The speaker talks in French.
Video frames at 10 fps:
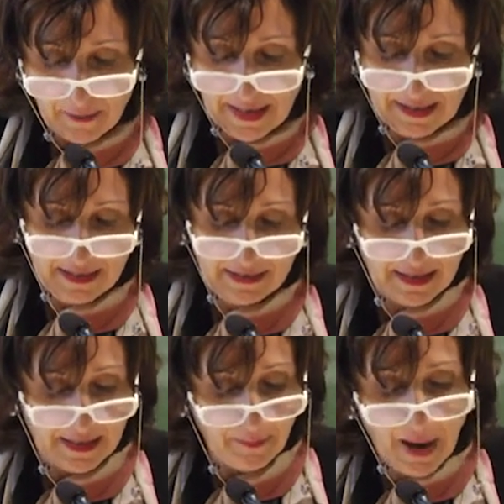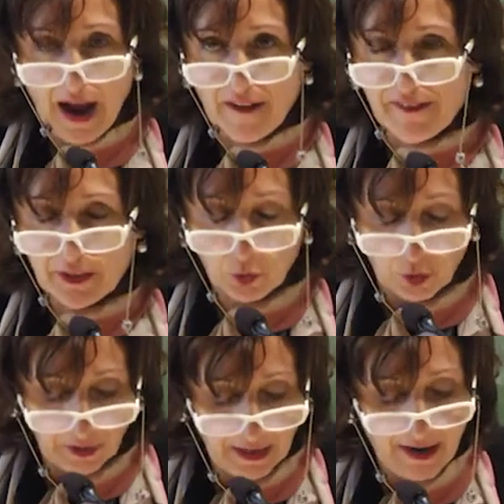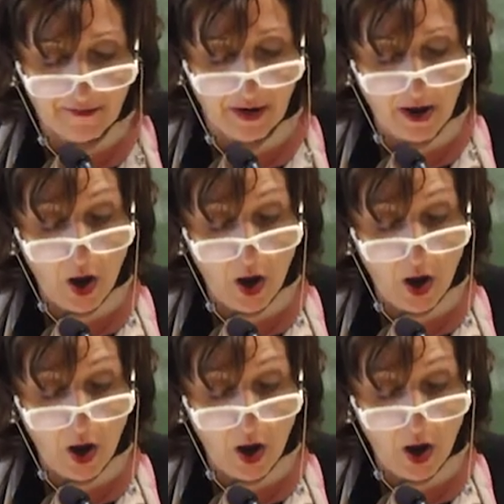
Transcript: mais il n'est pas un fait trop grave